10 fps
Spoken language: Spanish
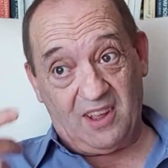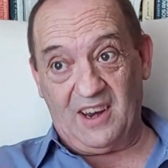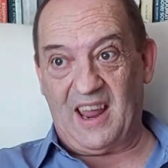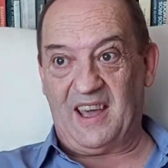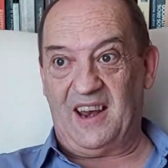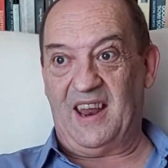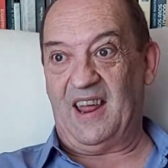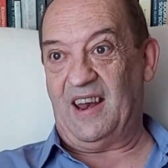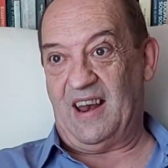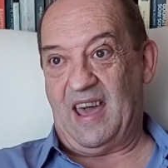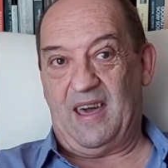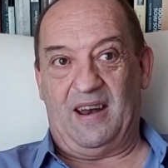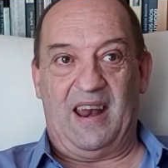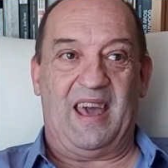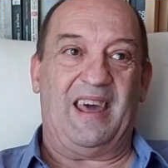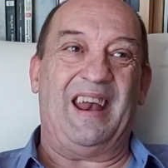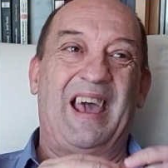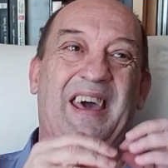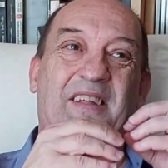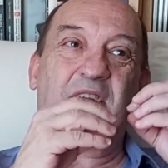La, la,
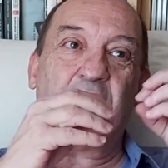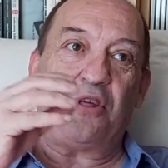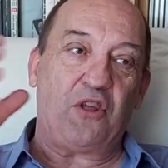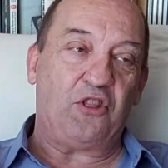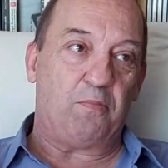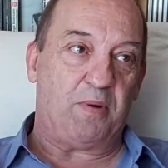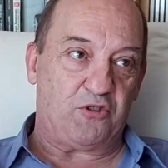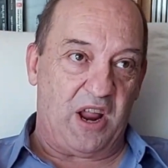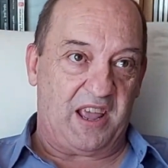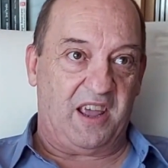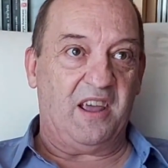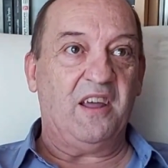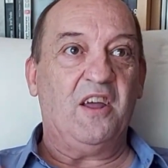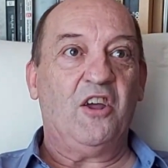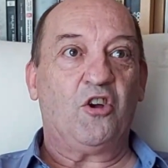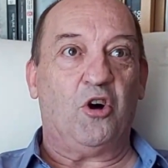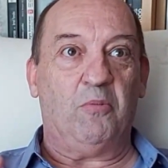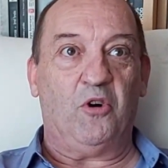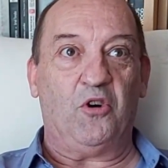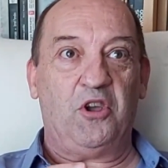caracterización de los personajes,
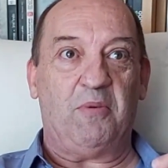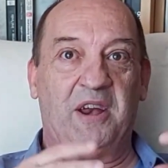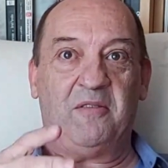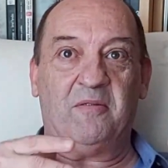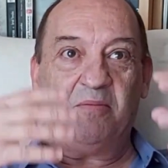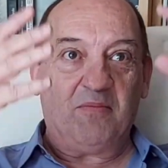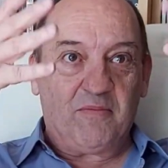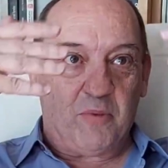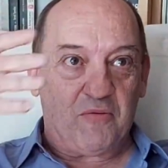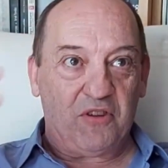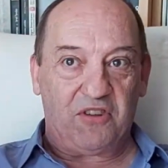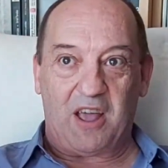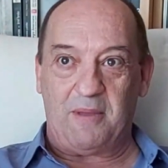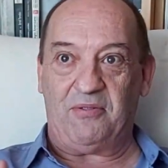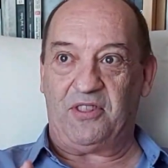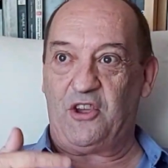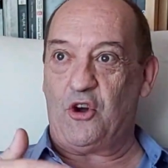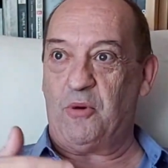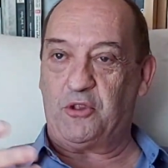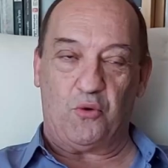cómo iban pues físicamente y
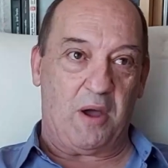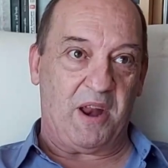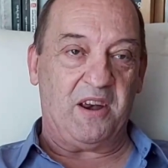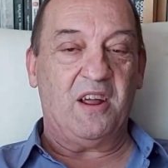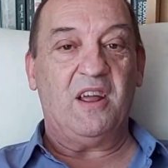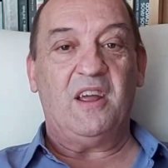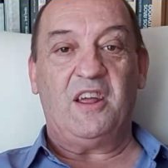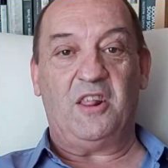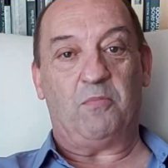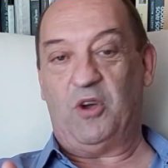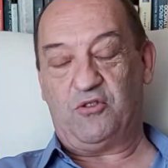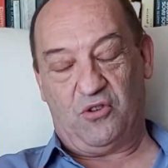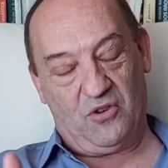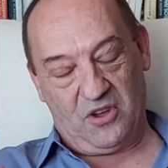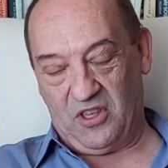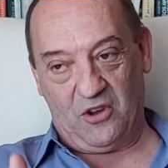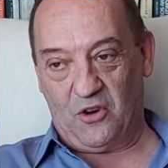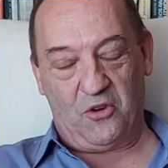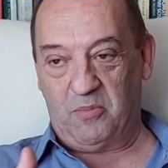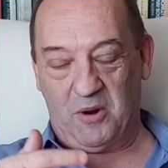cómo actuaban, y después eso, lo que digo,
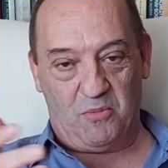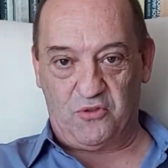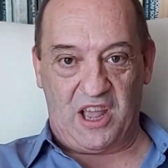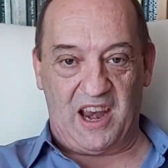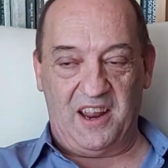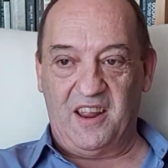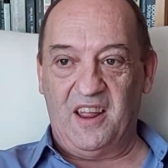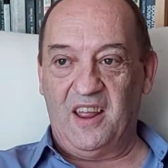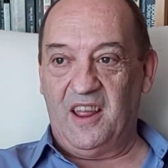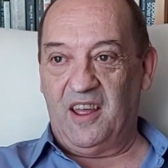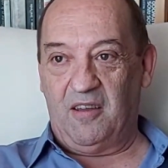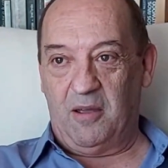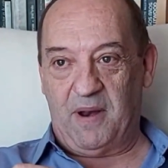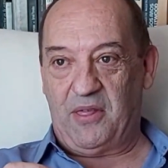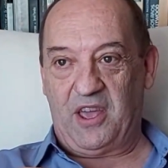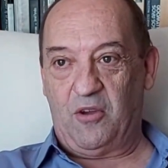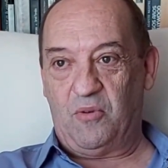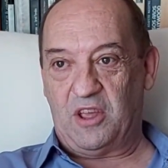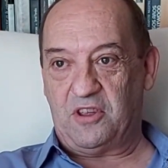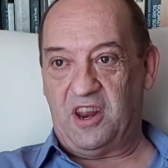los números musicales me parece que es
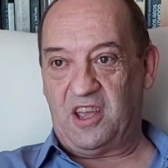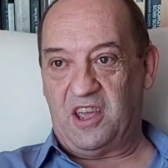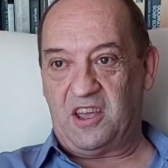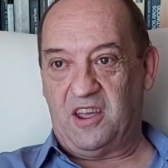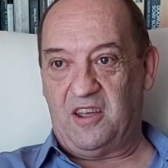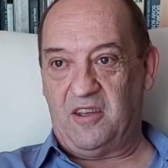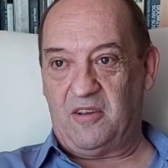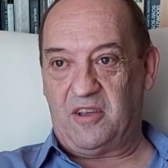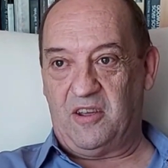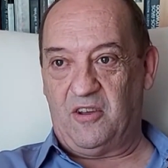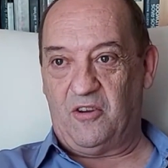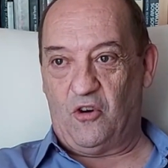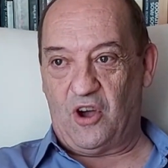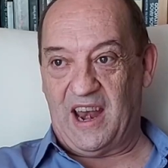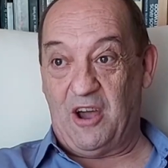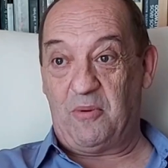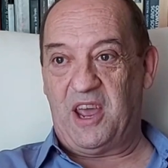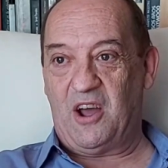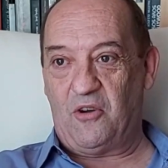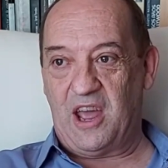una serie que, ojalá
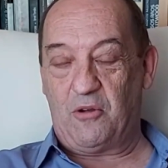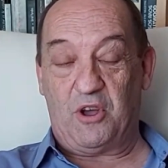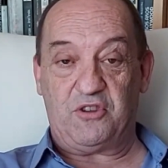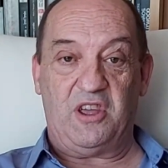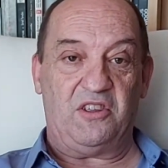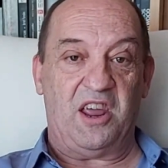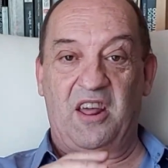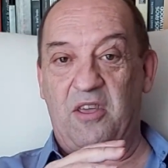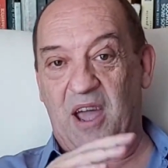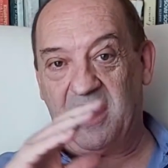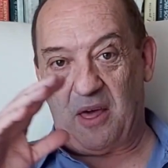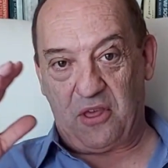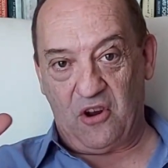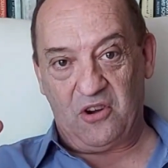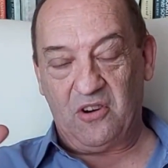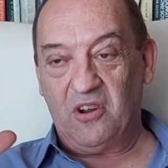hubiera hoy algo así, llena de imaginación,